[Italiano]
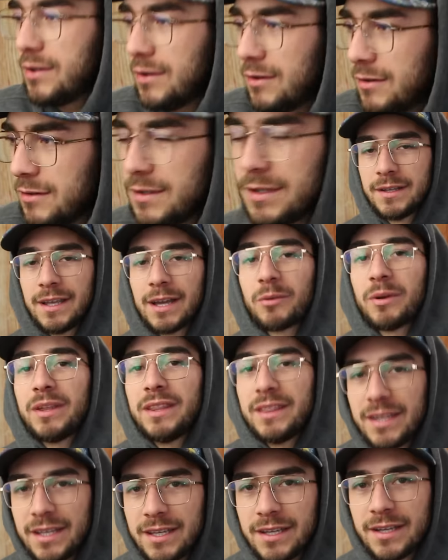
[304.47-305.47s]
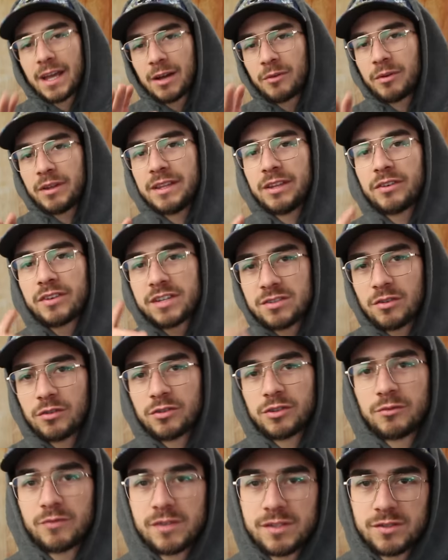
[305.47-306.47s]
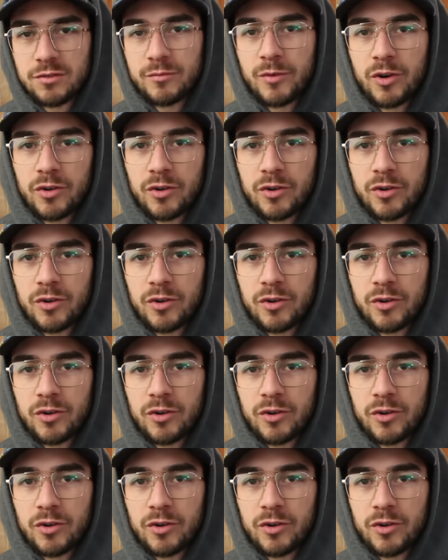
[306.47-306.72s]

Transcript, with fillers: No. E quindi? E quindi ho risolto in questo